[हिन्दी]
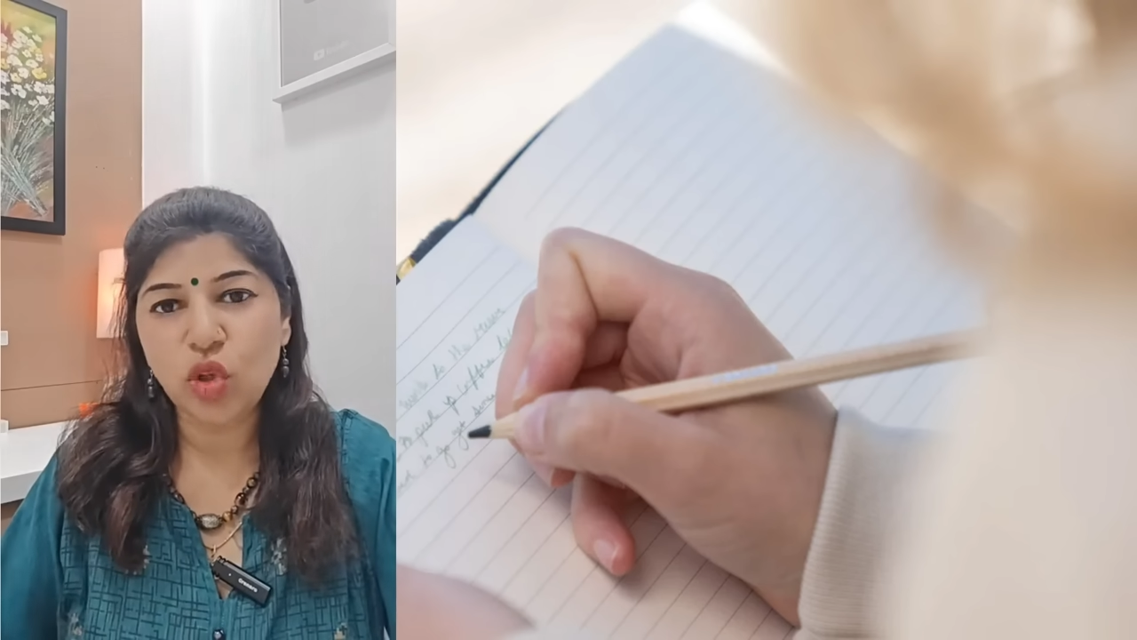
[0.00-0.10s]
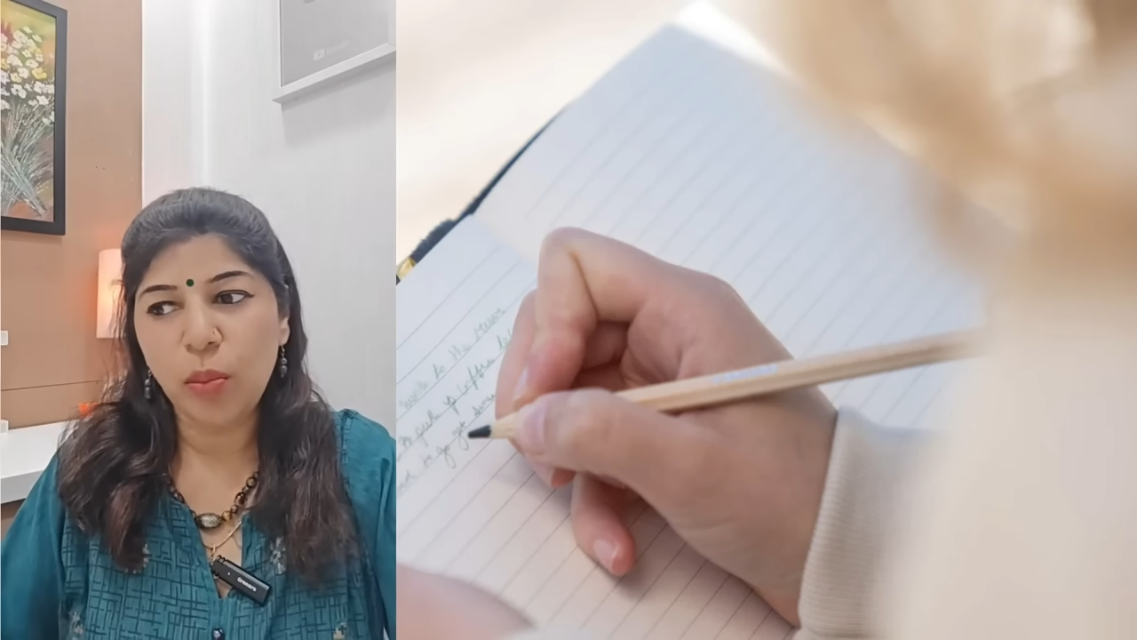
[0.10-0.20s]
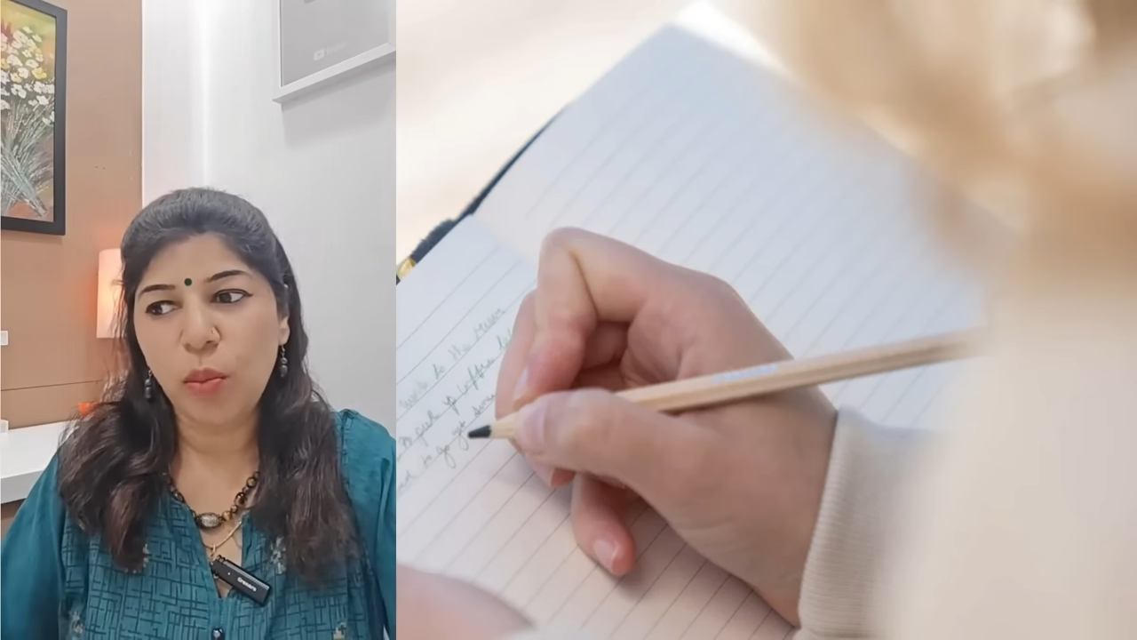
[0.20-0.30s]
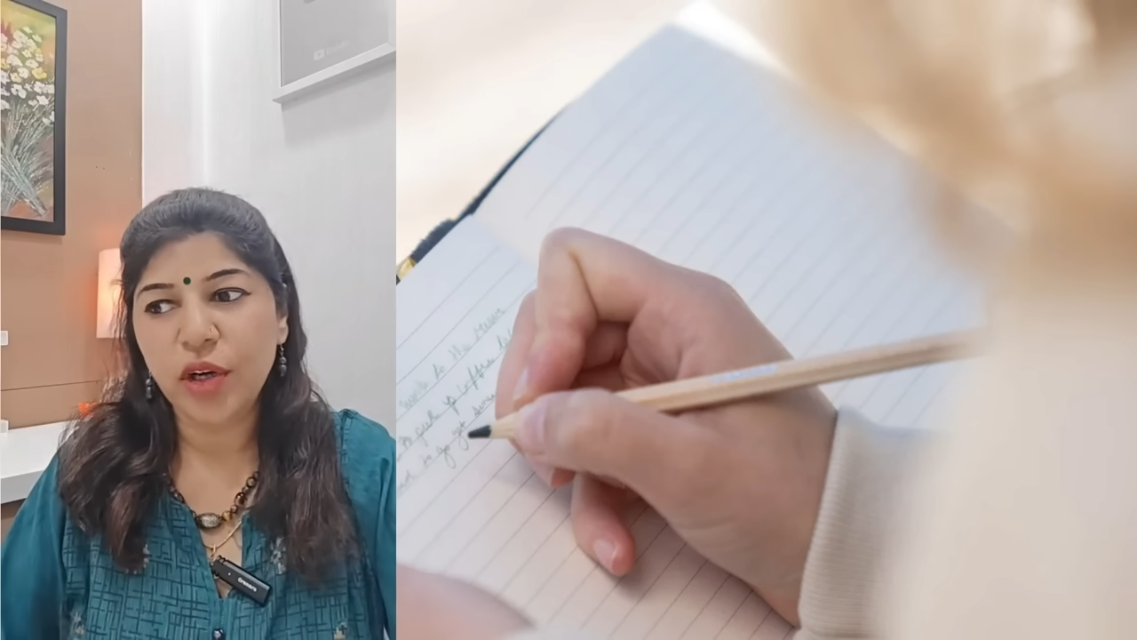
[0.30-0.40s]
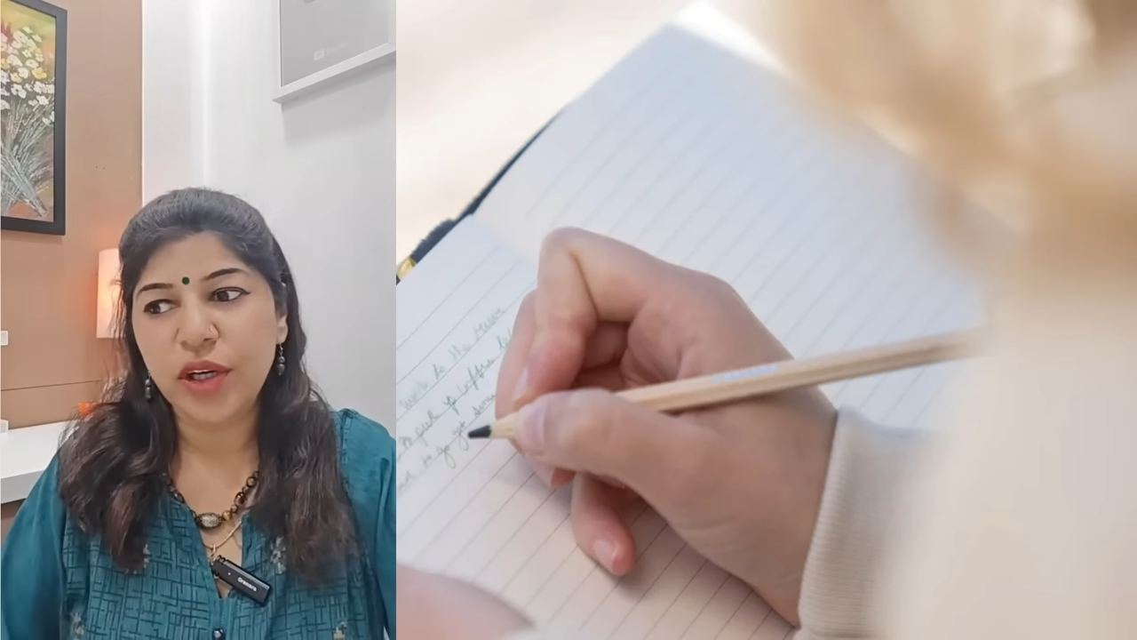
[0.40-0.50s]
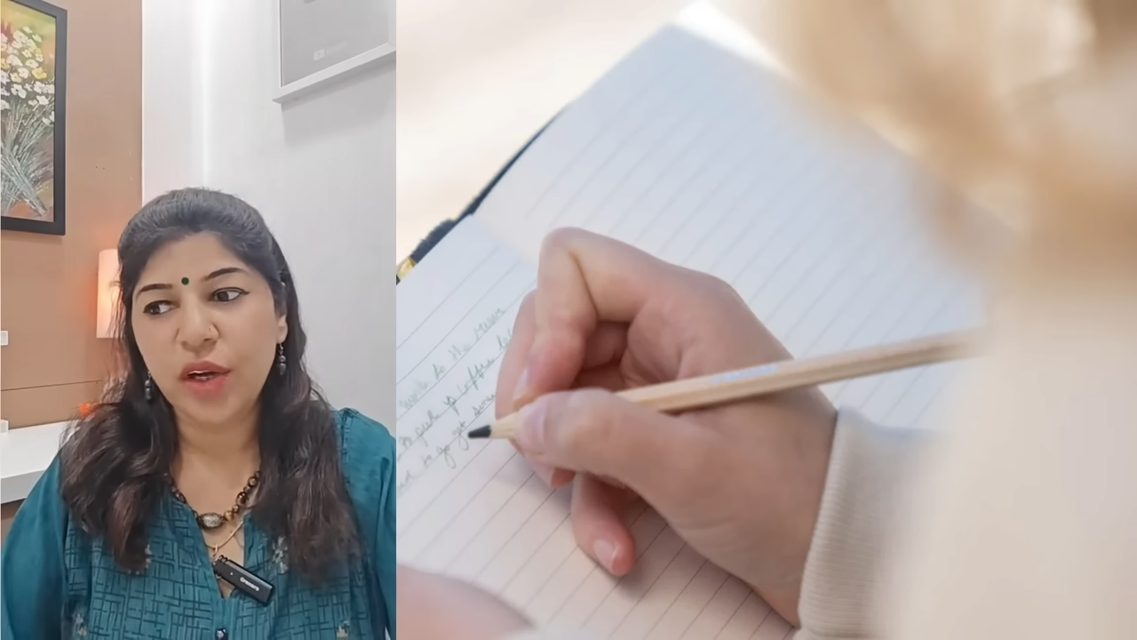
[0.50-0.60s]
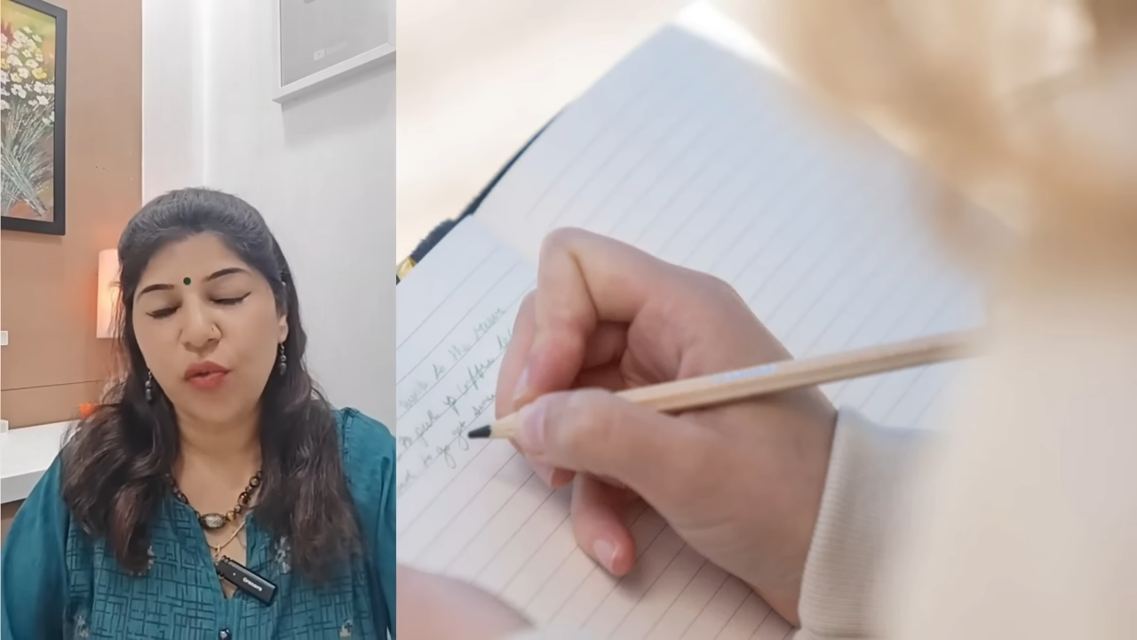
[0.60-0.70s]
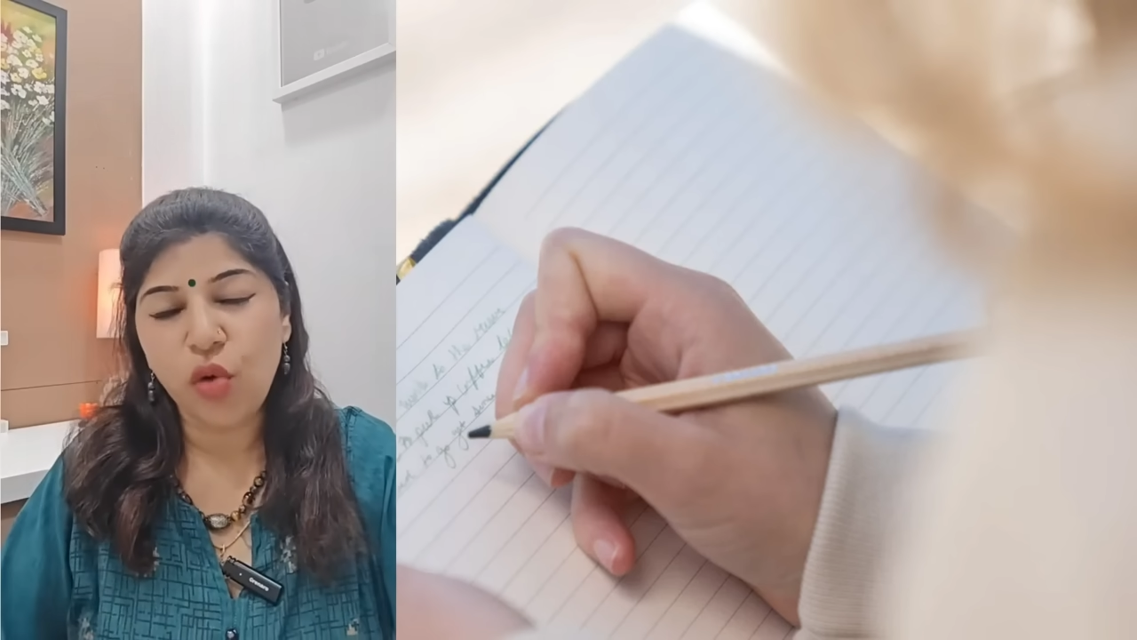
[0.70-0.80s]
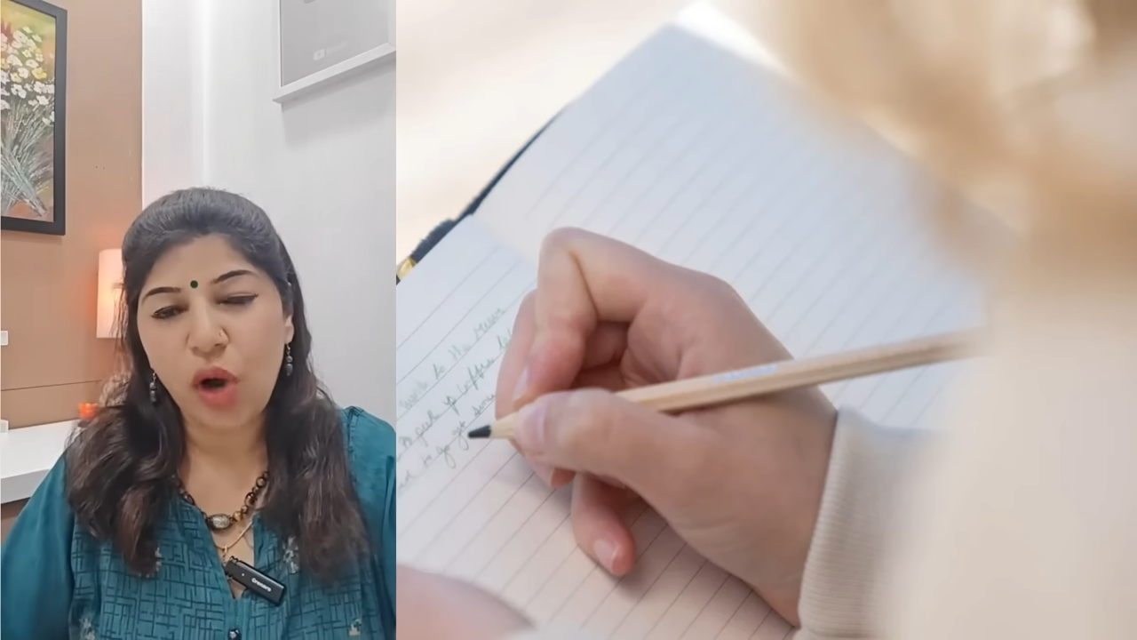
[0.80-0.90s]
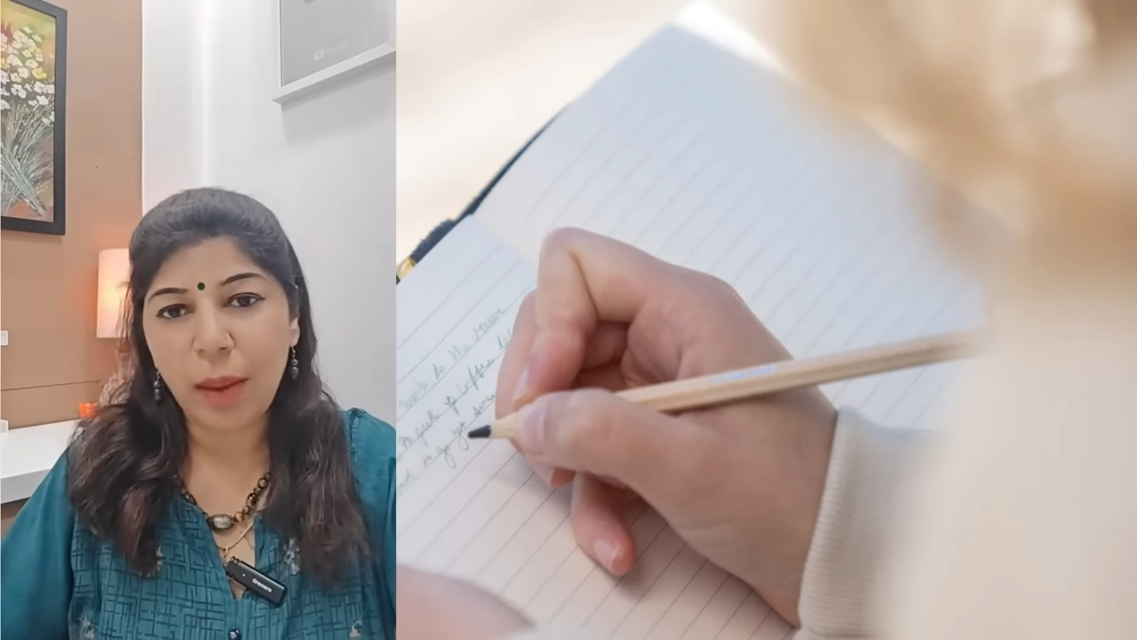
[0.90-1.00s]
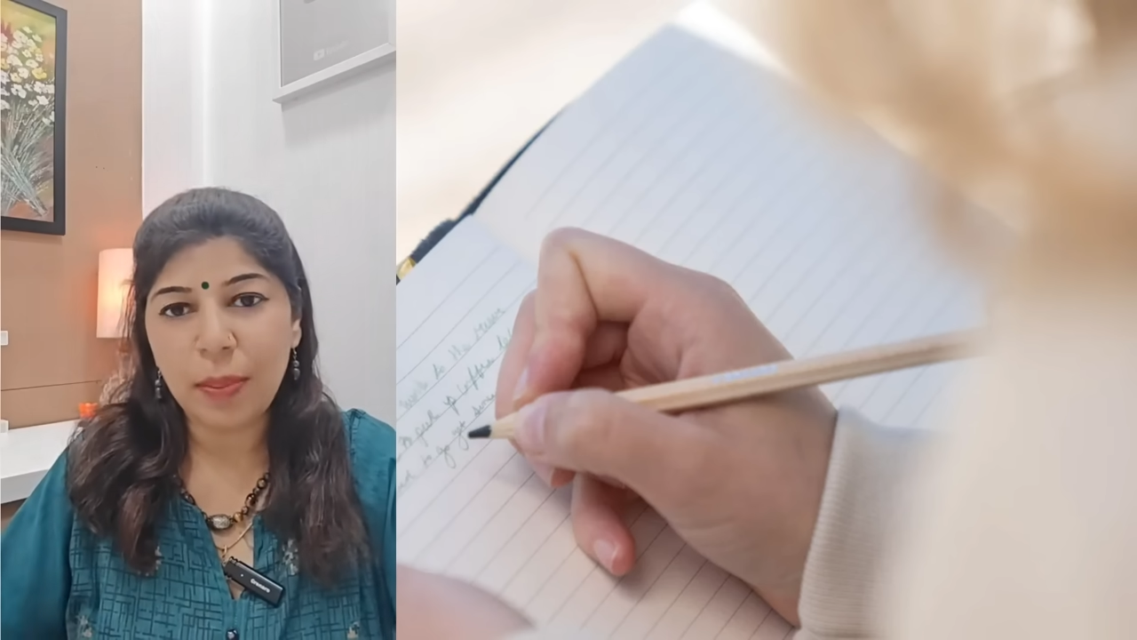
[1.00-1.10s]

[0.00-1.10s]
जो इम्पोर्टेंट है वो